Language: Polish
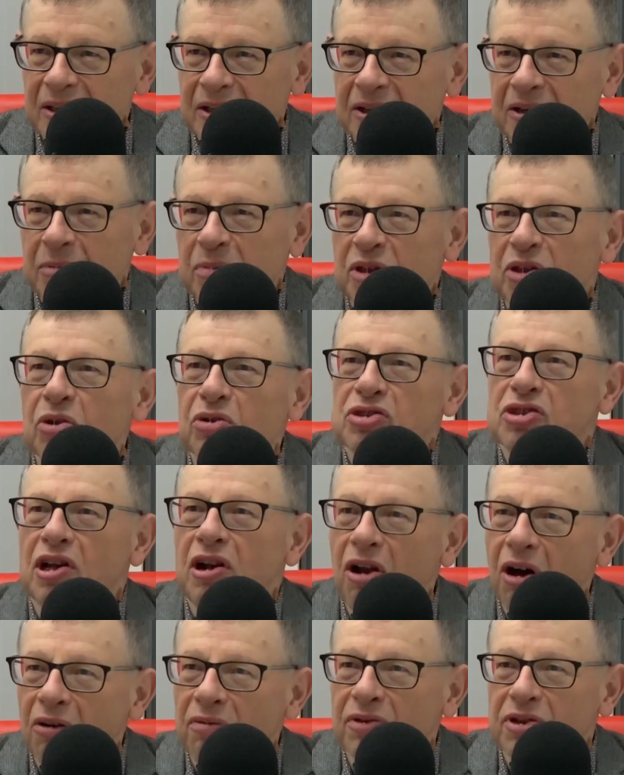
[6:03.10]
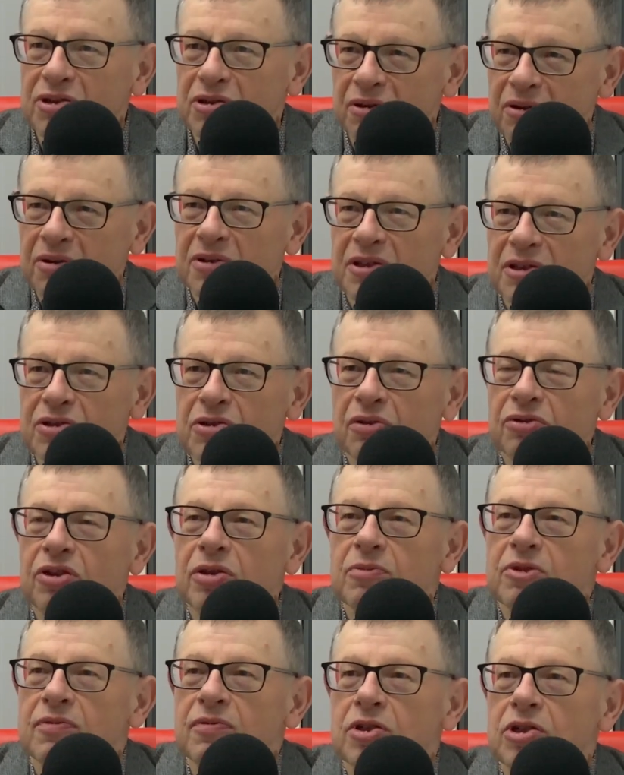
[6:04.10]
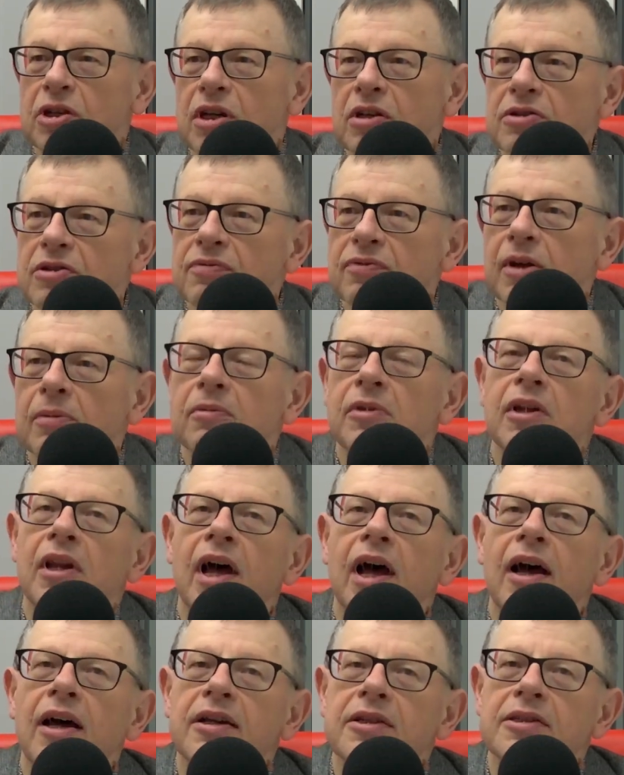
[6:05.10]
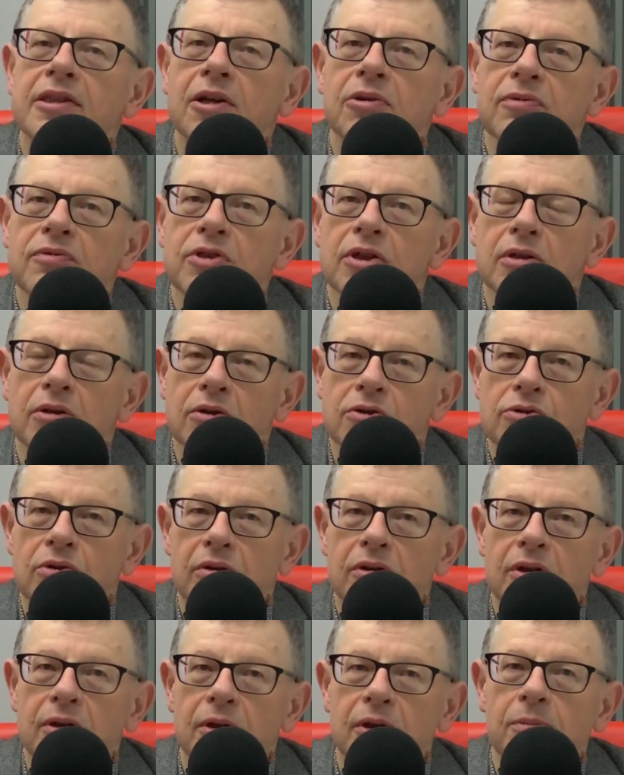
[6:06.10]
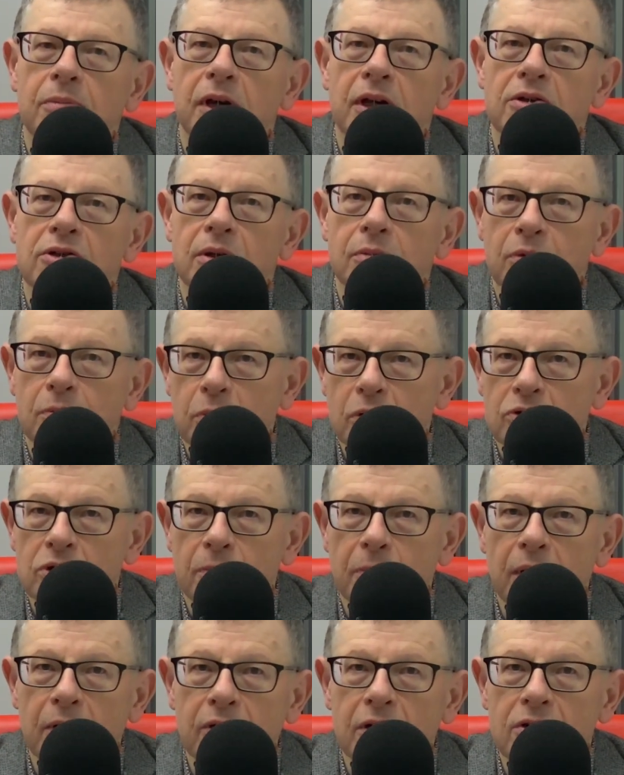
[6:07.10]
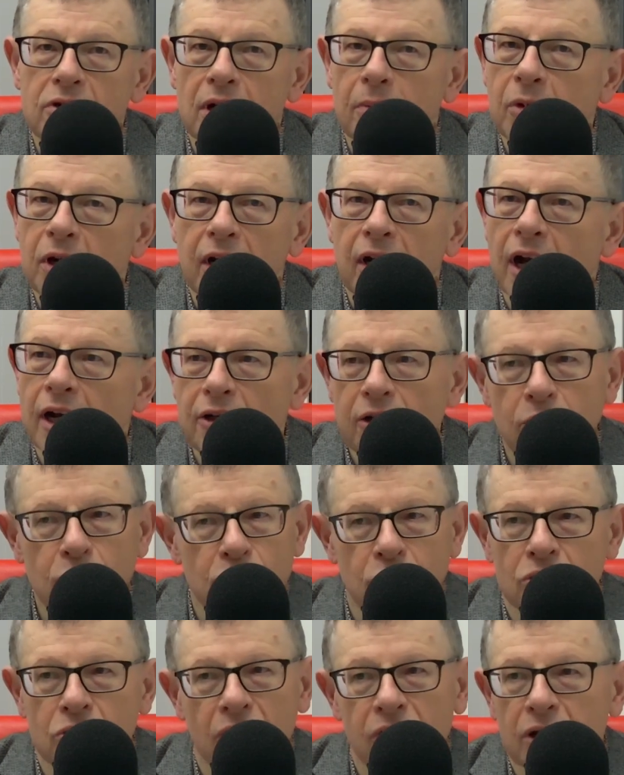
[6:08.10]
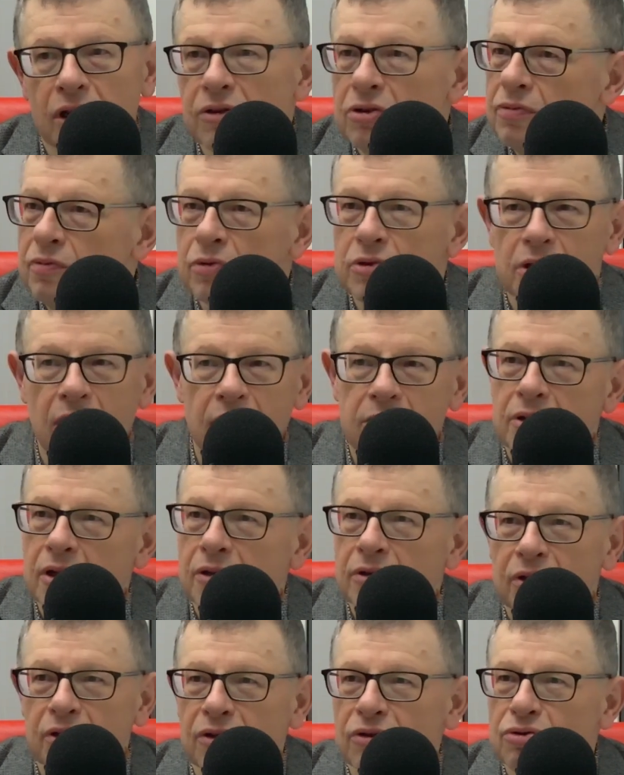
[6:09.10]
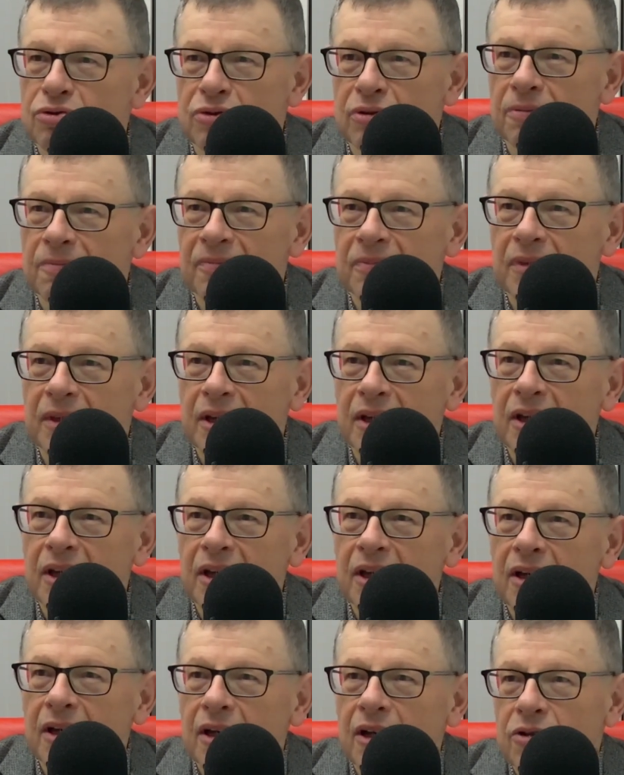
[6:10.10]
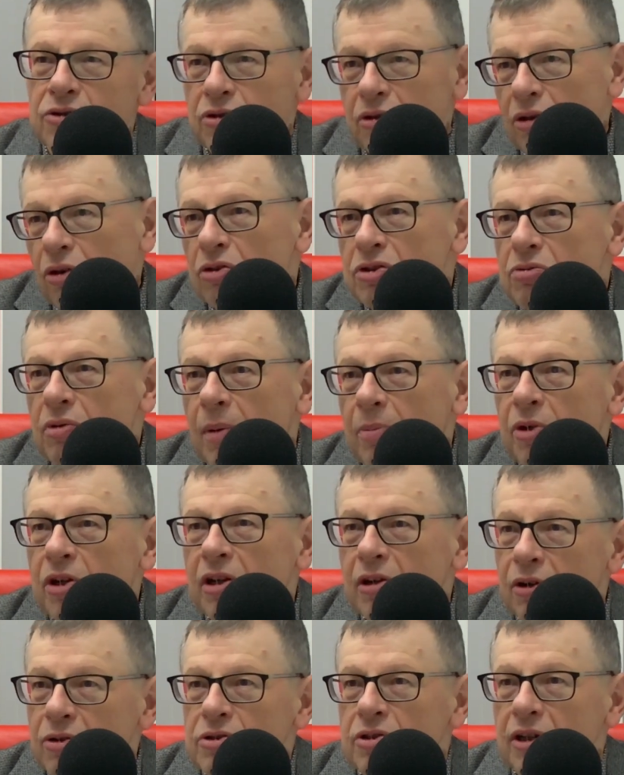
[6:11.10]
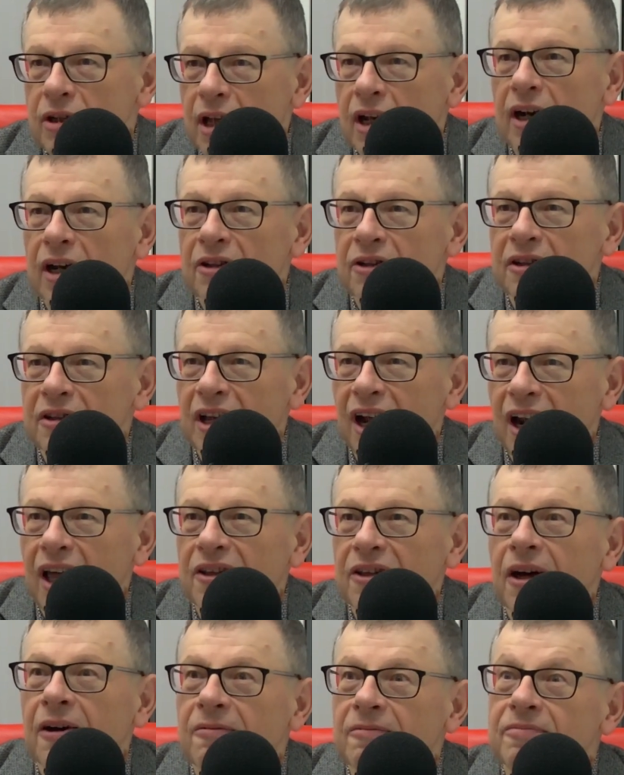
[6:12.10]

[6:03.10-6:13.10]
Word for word: jakby docelowy, co, co tym zwycięstwem dla Stanów Zjednoczonych mm. będzie, bo proszę pamiętać, że Amerykanie już osiągnęli swój cel strategiczny. Czyli mhm. osłabili losy na, na lata.